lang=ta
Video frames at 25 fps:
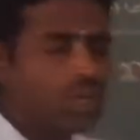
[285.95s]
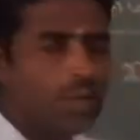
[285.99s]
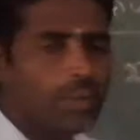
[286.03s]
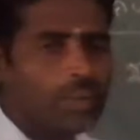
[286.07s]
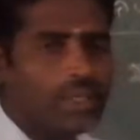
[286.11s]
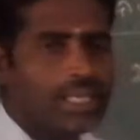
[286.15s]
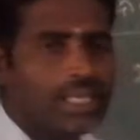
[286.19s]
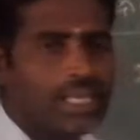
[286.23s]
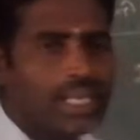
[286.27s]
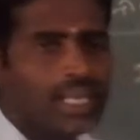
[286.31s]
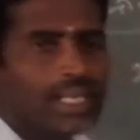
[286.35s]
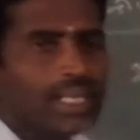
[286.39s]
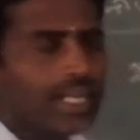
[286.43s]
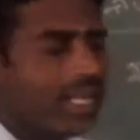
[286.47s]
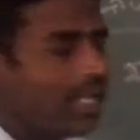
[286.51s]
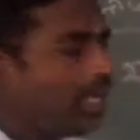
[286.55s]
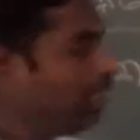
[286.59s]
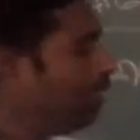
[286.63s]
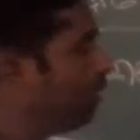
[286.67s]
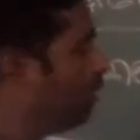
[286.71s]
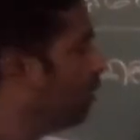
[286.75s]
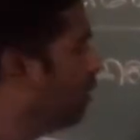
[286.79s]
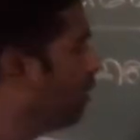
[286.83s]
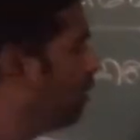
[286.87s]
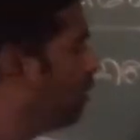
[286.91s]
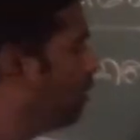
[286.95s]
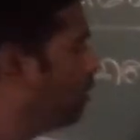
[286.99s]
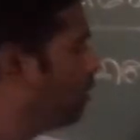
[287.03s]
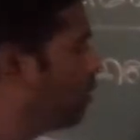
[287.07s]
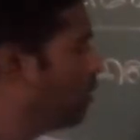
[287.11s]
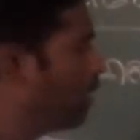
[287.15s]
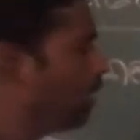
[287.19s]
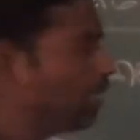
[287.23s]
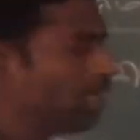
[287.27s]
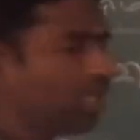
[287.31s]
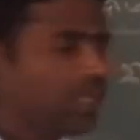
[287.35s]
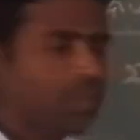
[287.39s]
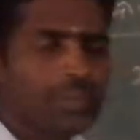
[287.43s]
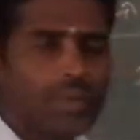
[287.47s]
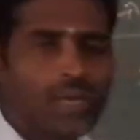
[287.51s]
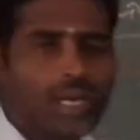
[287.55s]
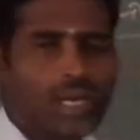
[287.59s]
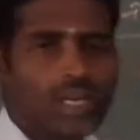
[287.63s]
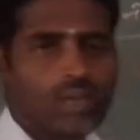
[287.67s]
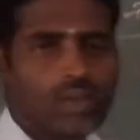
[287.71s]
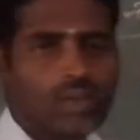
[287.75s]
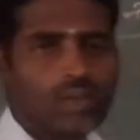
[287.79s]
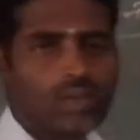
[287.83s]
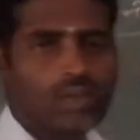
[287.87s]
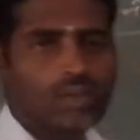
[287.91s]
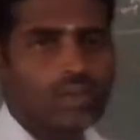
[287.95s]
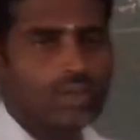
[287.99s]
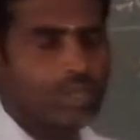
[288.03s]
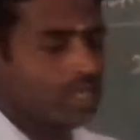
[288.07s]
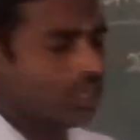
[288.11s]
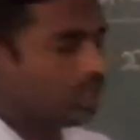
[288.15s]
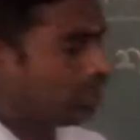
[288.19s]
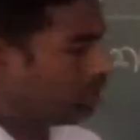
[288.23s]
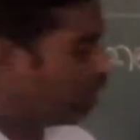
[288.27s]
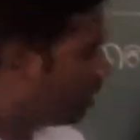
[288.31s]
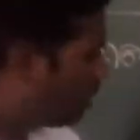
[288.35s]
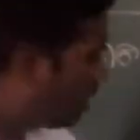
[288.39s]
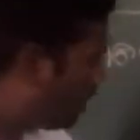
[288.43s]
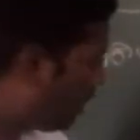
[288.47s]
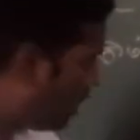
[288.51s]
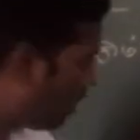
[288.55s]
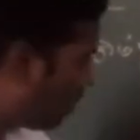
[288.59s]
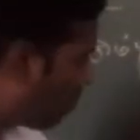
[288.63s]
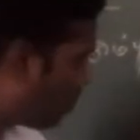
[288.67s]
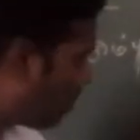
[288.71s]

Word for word: அப்படின்னாக்க தேனி இரும்பாக இருக்கும் இதில்